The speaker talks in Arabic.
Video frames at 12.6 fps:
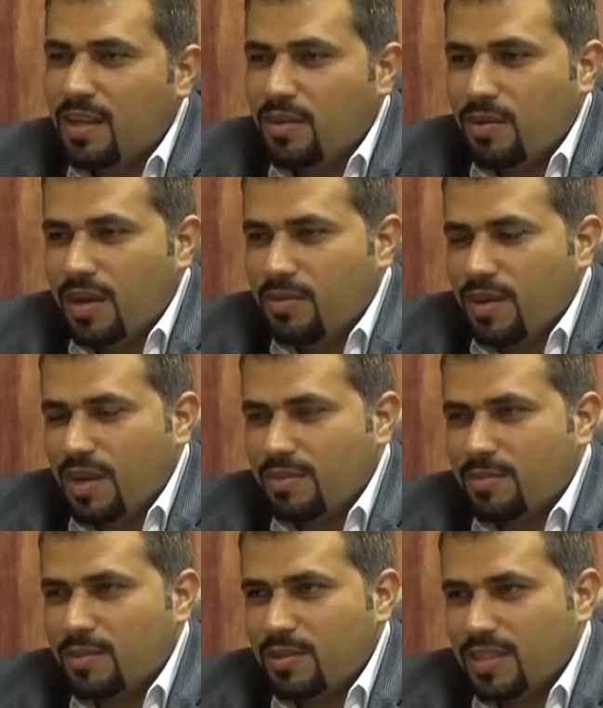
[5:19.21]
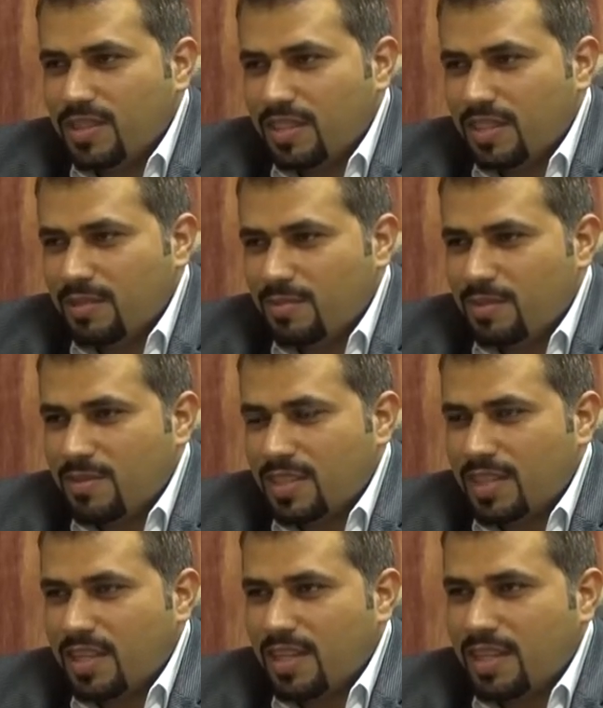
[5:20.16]
واي واحد بده يشتغل
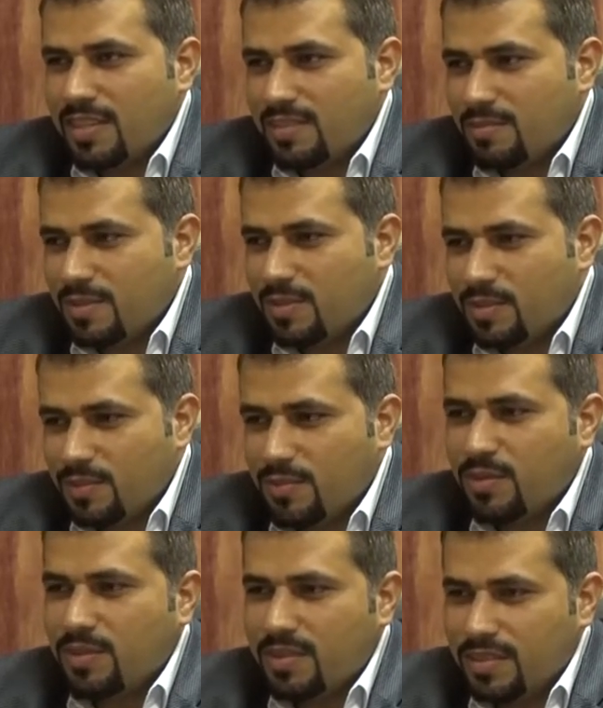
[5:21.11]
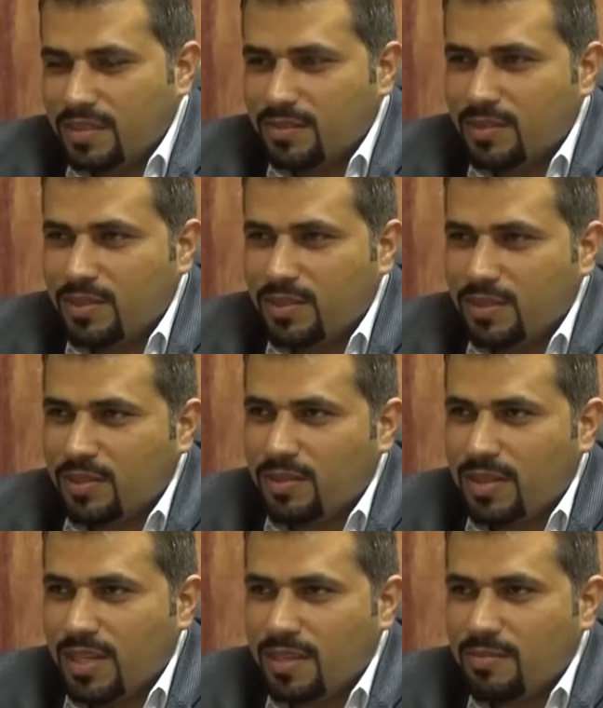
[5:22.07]
بالمجال لازم يكون فوق فوق شغله
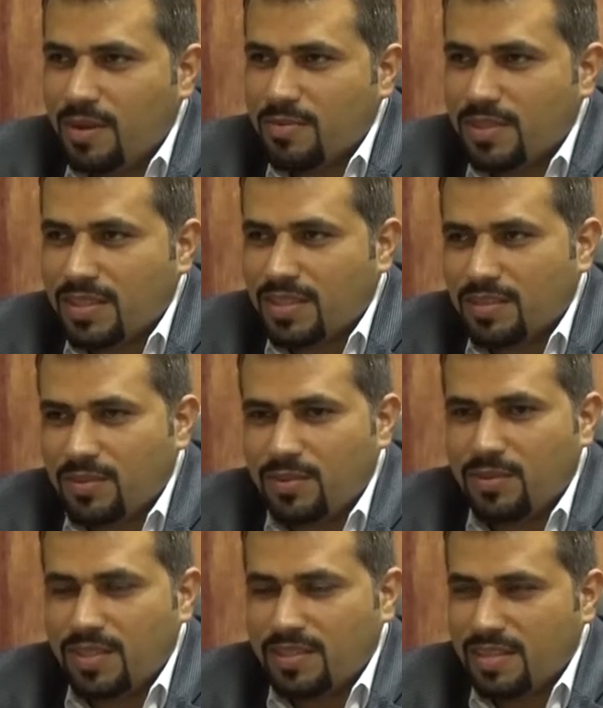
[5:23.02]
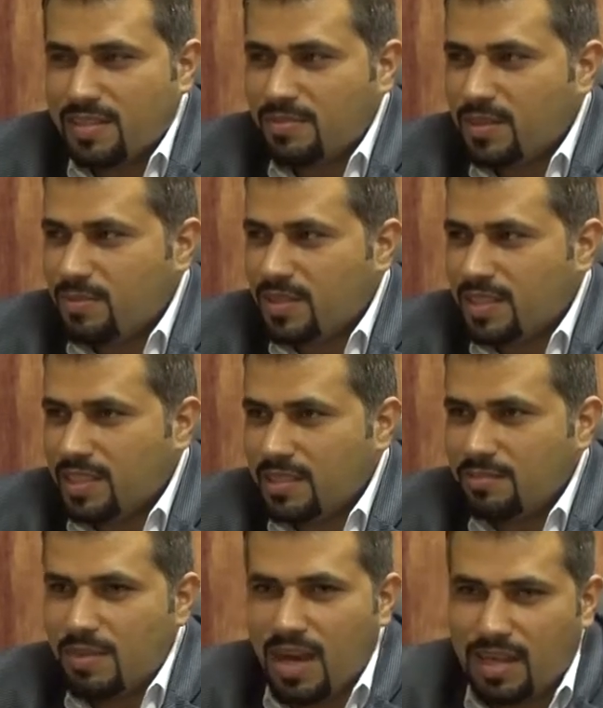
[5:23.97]
يعني ما بصير انه هو يستثمر
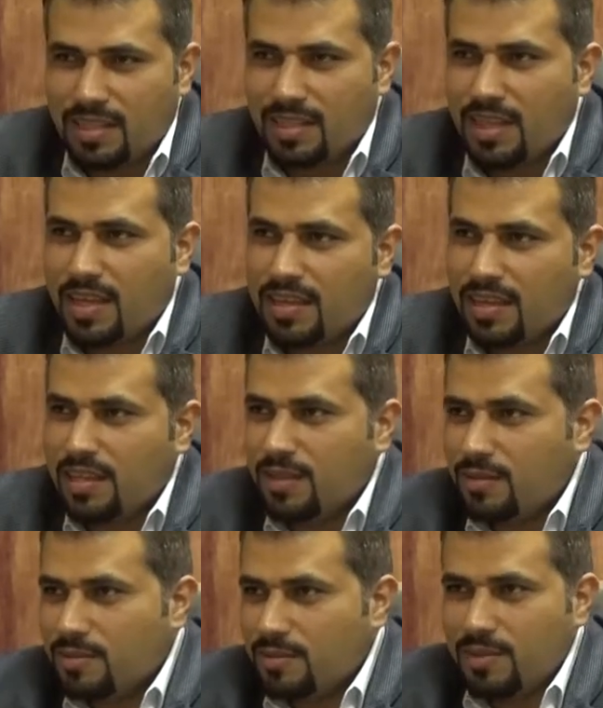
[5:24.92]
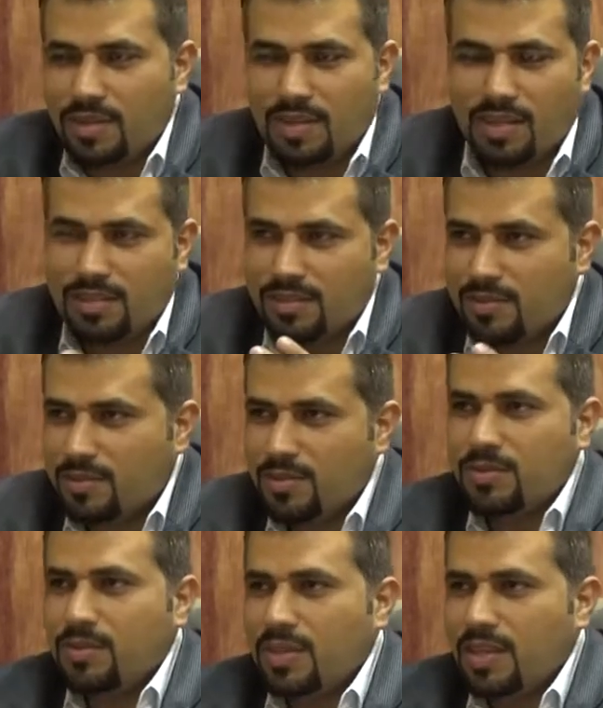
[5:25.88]
بشيء مع حدا تاني او خلاص يكون
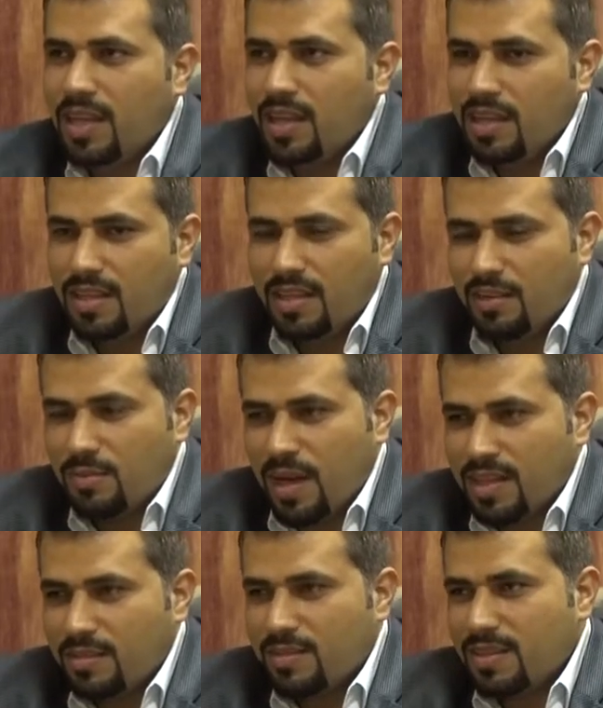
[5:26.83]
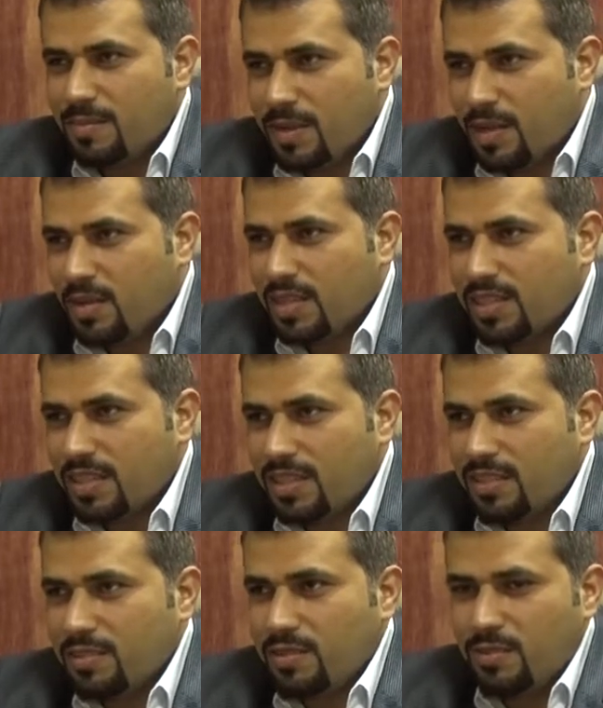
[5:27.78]
هو لانه ما حدا بدير باله على
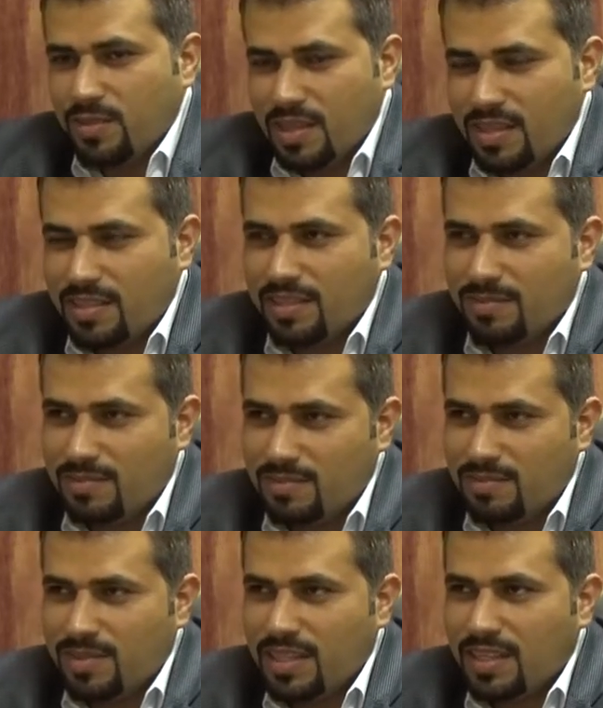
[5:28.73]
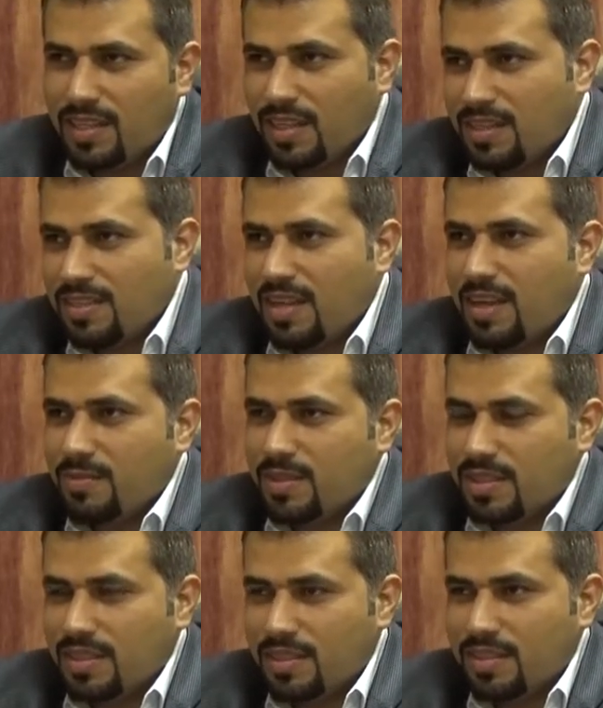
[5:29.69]
الشغل وبينتج منيح غير صاحب
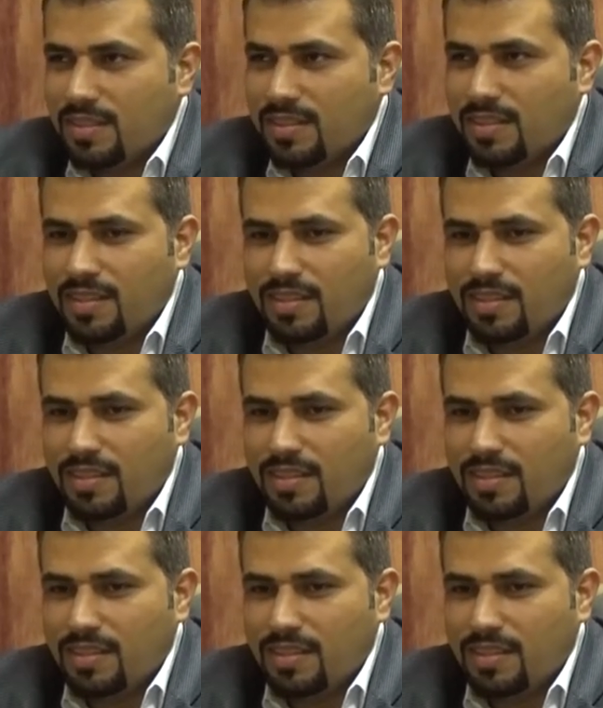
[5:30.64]
الشغل نعم.